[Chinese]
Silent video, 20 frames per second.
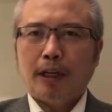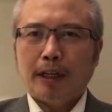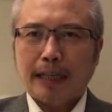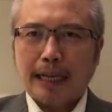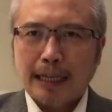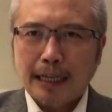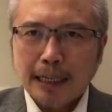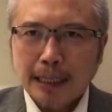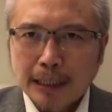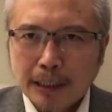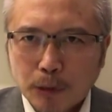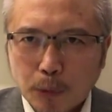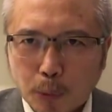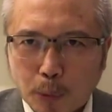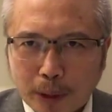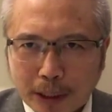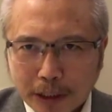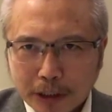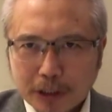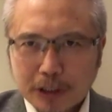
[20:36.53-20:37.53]
来
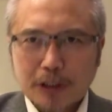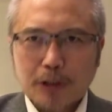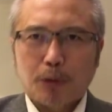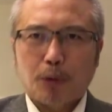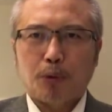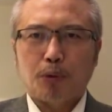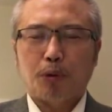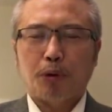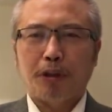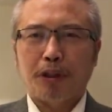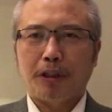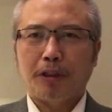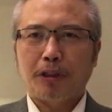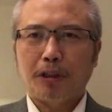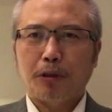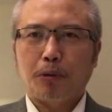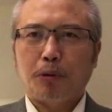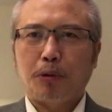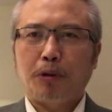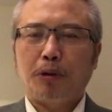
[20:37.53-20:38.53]
维持农村的
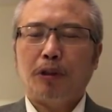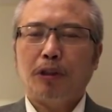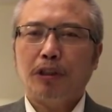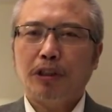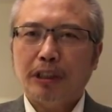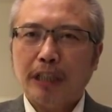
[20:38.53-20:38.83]
秩序。